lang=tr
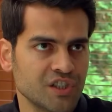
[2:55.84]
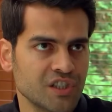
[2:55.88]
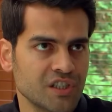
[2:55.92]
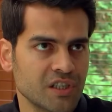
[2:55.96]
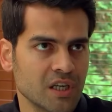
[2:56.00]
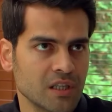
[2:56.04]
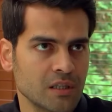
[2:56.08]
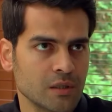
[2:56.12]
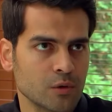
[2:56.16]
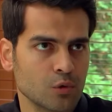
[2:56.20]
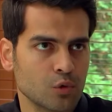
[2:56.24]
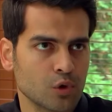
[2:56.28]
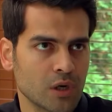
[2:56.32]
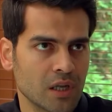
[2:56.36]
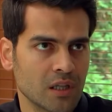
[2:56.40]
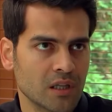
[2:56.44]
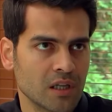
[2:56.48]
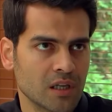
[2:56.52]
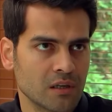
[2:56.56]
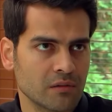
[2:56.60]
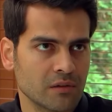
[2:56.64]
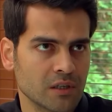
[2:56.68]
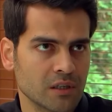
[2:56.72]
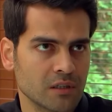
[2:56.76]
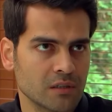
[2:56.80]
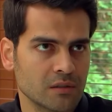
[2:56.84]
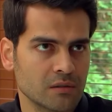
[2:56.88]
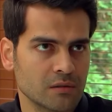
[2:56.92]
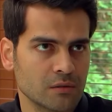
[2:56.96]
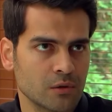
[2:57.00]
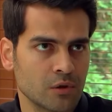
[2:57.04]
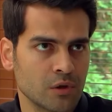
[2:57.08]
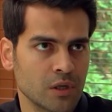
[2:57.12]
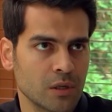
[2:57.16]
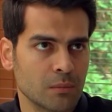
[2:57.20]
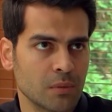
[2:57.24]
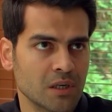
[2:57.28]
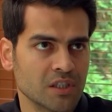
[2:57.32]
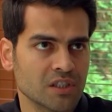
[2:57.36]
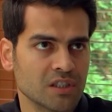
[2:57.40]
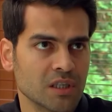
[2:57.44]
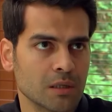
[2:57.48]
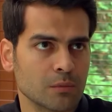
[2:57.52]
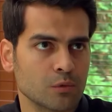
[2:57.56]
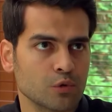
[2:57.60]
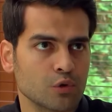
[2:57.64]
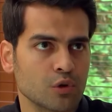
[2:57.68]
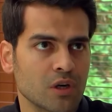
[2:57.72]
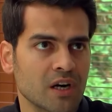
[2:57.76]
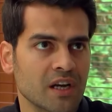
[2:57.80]
Şirketin kuralları var. Öyle
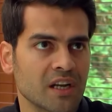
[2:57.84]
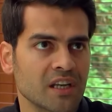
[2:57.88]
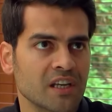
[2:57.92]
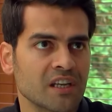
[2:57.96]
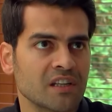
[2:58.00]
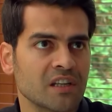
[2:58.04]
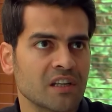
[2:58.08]
başına buyruk